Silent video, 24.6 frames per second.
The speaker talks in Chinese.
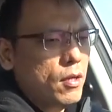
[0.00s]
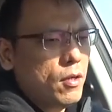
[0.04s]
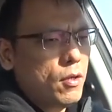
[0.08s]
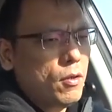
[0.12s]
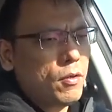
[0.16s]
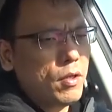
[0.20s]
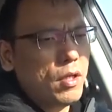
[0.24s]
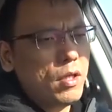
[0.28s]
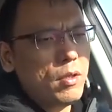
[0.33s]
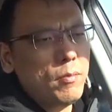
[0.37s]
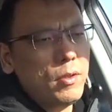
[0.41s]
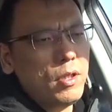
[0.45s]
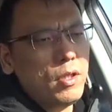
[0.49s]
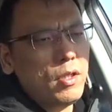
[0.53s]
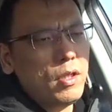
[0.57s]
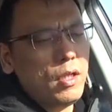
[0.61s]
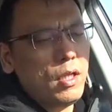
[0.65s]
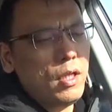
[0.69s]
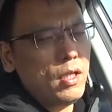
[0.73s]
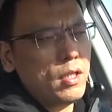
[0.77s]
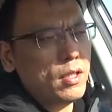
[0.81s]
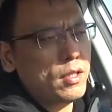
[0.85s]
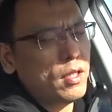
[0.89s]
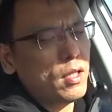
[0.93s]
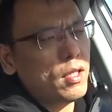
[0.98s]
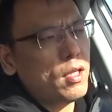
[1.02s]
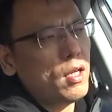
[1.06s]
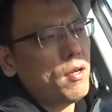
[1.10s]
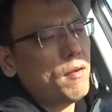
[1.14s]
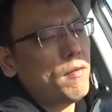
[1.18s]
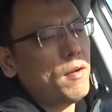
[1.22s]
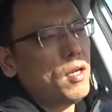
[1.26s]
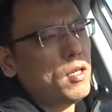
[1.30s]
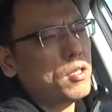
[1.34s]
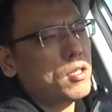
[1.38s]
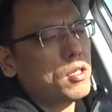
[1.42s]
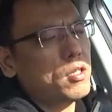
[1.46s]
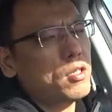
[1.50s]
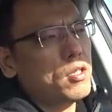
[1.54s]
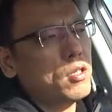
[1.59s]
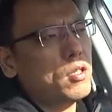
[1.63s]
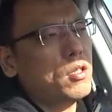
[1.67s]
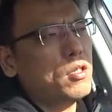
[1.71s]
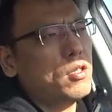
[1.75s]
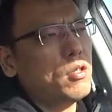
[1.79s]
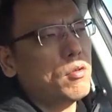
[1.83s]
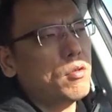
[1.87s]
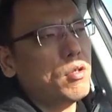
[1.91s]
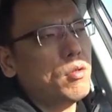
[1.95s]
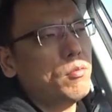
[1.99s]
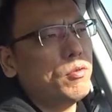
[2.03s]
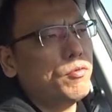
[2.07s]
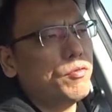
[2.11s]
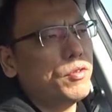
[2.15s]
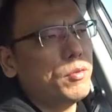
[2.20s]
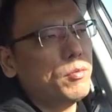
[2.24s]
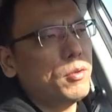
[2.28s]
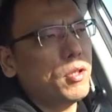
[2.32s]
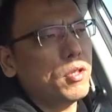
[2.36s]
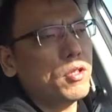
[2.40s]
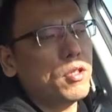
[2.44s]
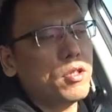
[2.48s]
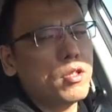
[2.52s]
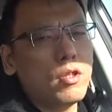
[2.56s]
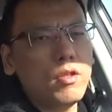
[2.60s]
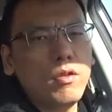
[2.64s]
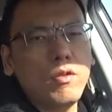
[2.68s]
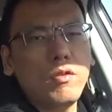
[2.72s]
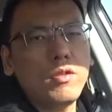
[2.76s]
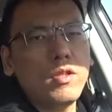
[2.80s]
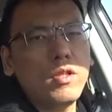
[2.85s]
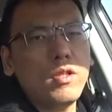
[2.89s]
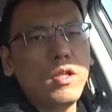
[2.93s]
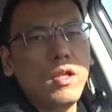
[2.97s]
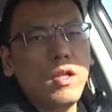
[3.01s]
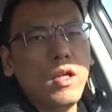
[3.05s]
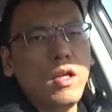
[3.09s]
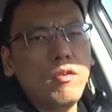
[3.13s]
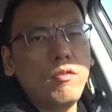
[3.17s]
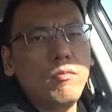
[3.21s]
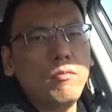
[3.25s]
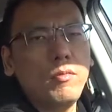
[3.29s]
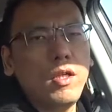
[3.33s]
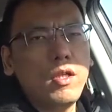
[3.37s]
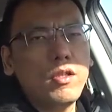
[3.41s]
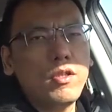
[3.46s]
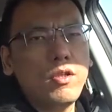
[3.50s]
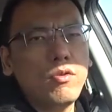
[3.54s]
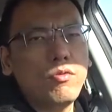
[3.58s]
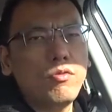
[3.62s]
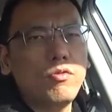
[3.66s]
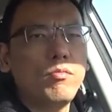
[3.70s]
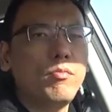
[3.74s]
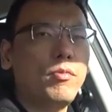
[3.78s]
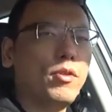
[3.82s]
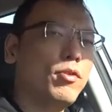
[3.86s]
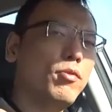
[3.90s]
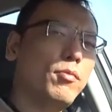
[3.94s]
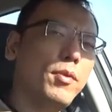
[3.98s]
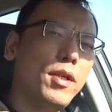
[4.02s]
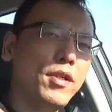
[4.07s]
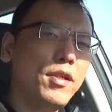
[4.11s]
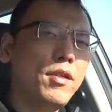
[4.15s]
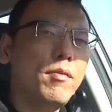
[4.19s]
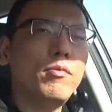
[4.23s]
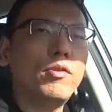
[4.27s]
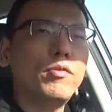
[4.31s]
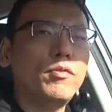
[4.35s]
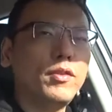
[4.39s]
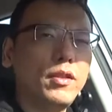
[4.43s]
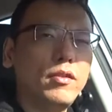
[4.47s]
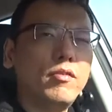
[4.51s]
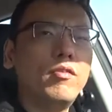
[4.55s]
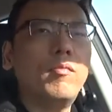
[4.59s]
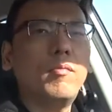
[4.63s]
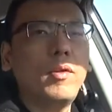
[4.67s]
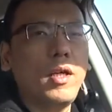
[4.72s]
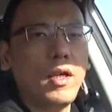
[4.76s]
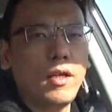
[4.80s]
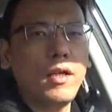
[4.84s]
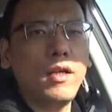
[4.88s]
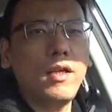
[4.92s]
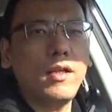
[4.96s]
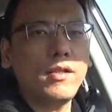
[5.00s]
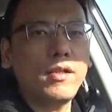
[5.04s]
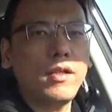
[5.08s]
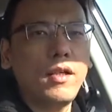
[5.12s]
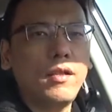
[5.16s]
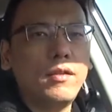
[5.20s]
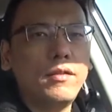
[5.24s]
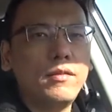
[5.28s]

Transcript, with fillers: OK，那么在看完了整车的绕桩部分的表现之后，接下来我们来进入麋鹿变线部分，我们来看一下。